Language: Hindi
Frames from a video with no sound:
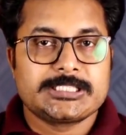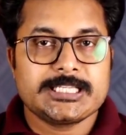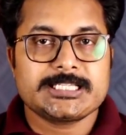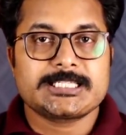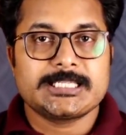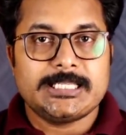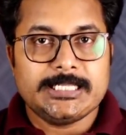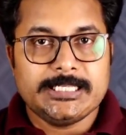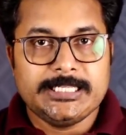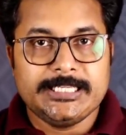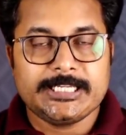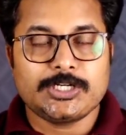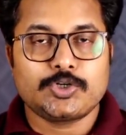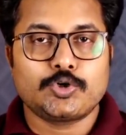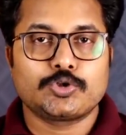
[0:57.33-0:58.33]
जिस
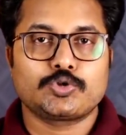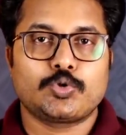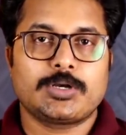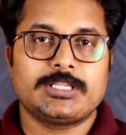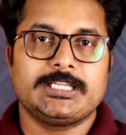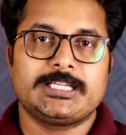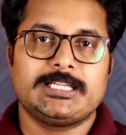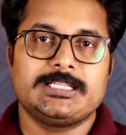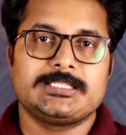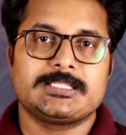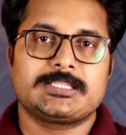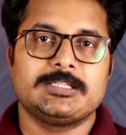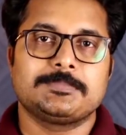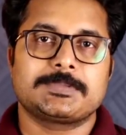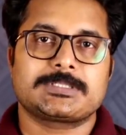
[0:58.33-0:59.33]
लीक को तोड़ने के लिए
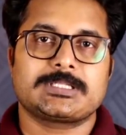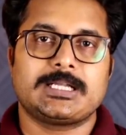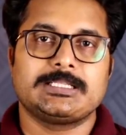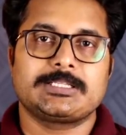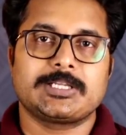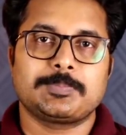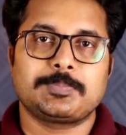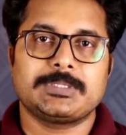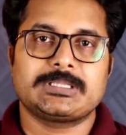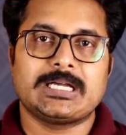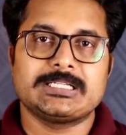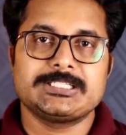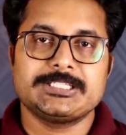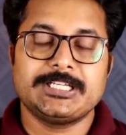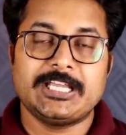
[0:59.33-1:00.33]
जतिन प्रसाद के
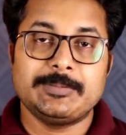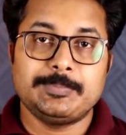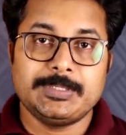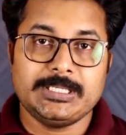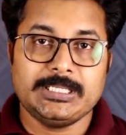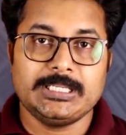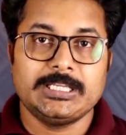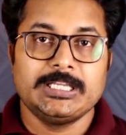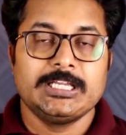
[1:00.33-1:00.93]
पिताजी ने भी